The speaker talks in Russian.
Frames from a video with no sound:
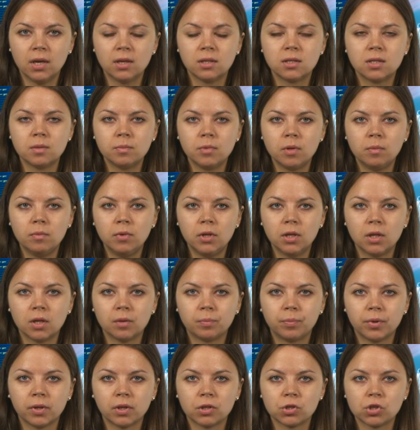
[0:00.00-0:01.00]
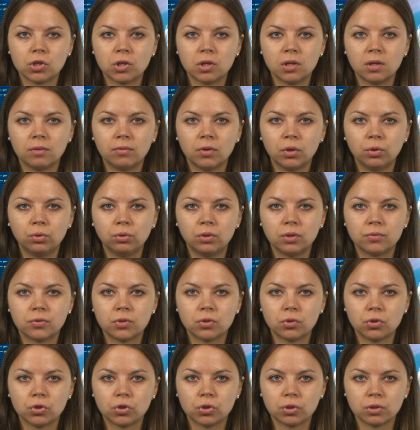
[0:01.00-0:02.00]
Тем не менее, положение валюты
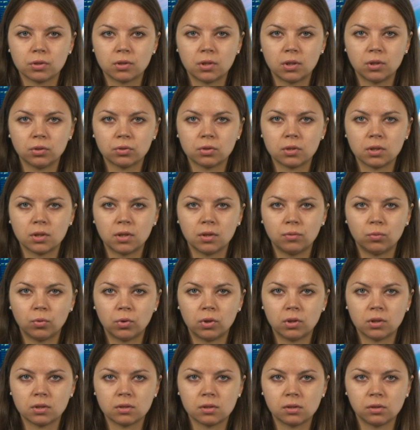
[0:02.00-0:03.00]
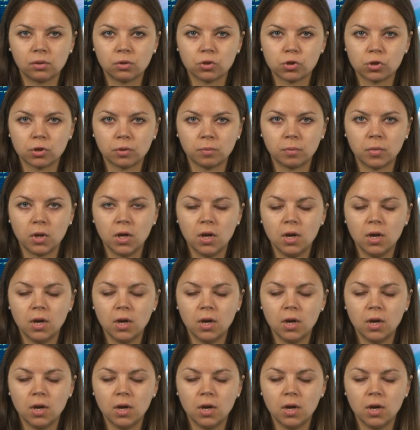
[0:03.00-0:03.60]
все еще остается довольно сложным.